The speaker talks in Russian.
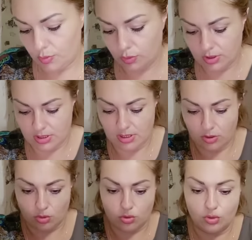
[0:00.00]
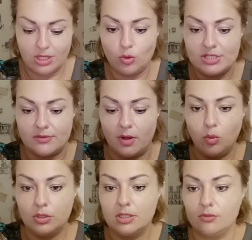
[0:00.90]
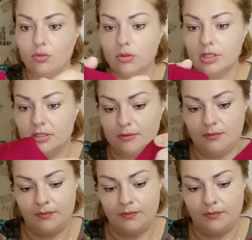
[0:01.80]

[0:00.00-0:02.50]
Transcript: будет сидеть тоже. Тут такой свободный ворот.